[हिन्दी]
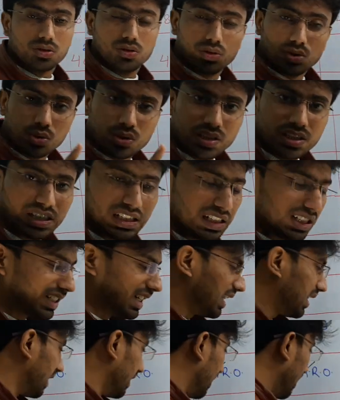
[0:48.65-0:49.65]
डी
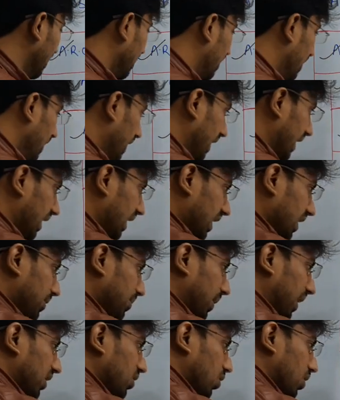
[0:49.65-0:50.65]
ग्रेड की निकली थी लेकिन इस
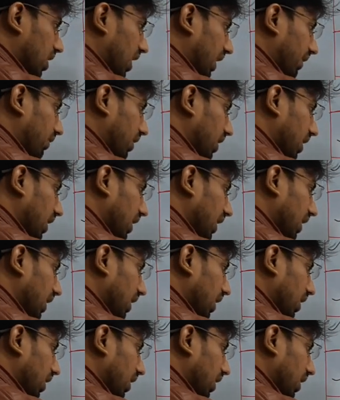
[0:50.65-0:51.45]
बार जो ड्राइवर है